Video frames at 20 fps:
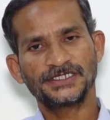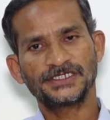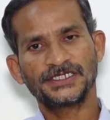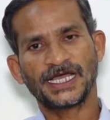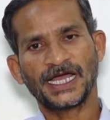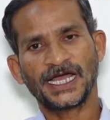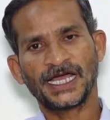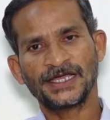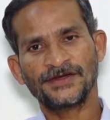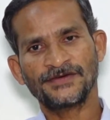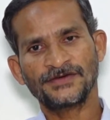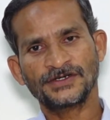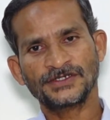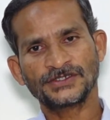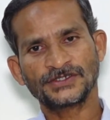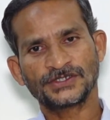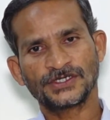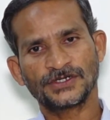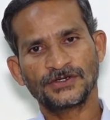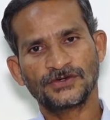న్యాయ
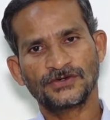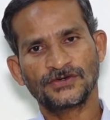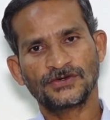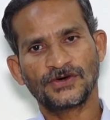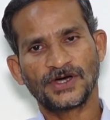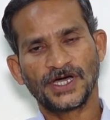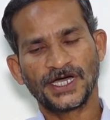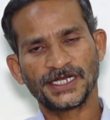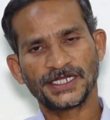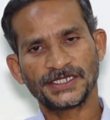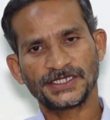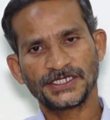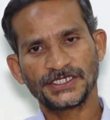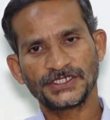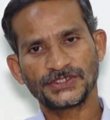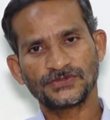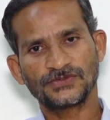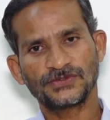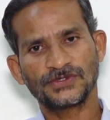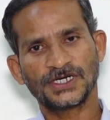వ్యవస్థలో ఆయన
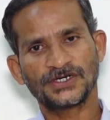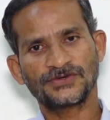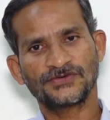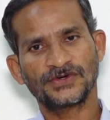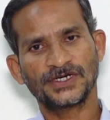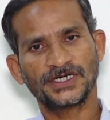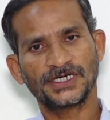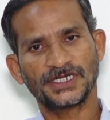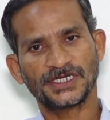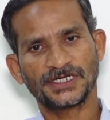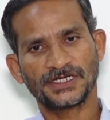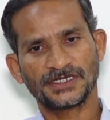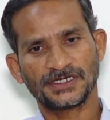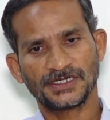తీసుకున్నటువంటి